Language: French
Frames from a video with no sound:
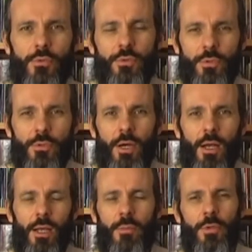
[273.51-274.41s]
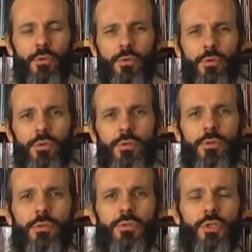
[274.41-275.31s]
Donc, euh, allez, admettons qu'on
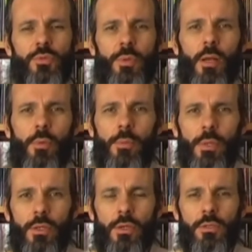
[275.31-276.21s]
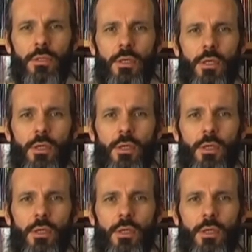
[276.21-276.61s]
ne change pas la première note.